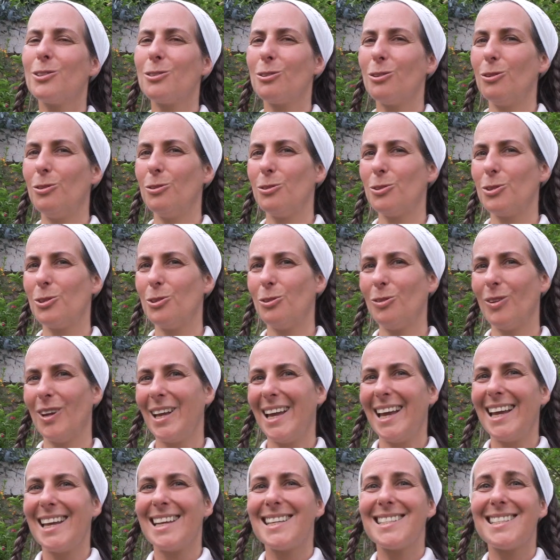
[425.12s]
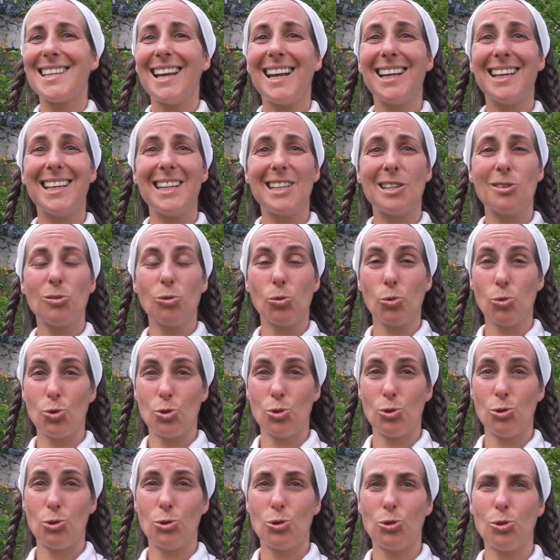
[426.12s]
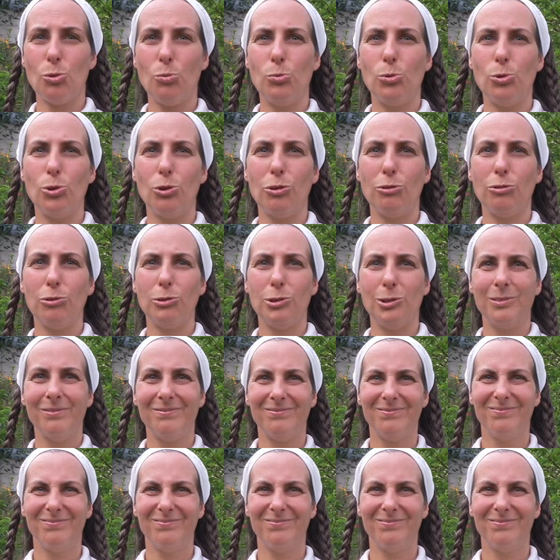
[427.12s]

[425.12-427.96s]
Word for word: solutions, celles qui sont justes pour vous.